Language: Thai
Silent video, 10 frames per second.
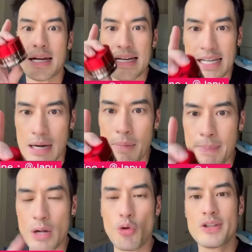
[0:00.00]
ถึงมาเป็น
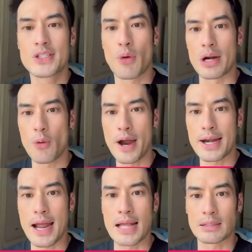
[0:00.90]
หุ้นส่วนด้วยนะฮะ
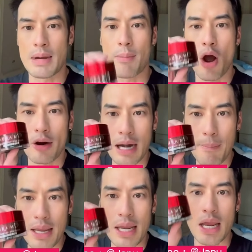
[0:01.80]
สำหรับออร่ามี
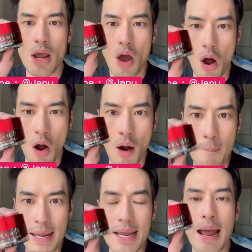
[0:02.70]
ออเมี
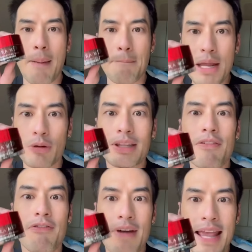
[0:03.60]
ยบิวตี้เฟ
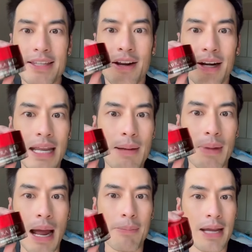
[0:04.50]
สครีมครับ
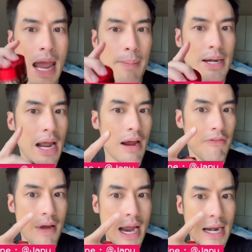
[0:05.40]
แก้ปัญหาฝ้า
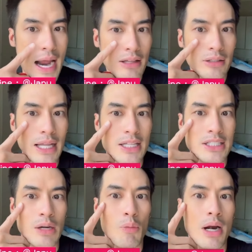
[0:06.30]
ได้ตั้งแต่ 7
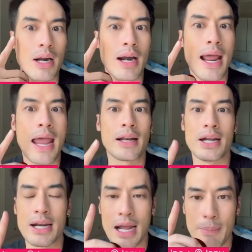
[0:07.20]
วันแรกเลยนะค
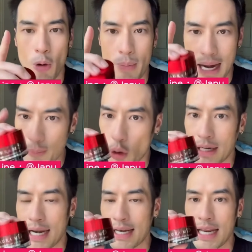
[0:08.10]
รับ ผมเห็นผลทัน
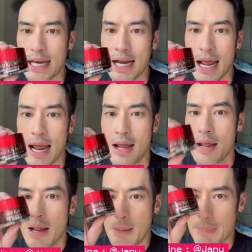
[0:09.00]
ทีนะฮะ
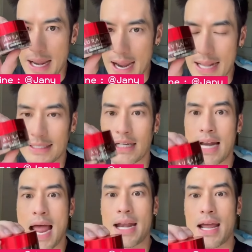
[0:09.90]
ไปหาซื้อได้
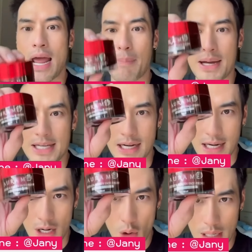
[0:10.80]
นะฮะ ไปจัดกันโล
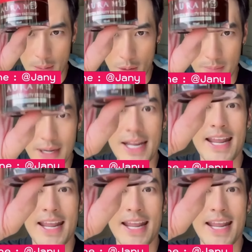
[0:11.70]
ดครับผมอันนี้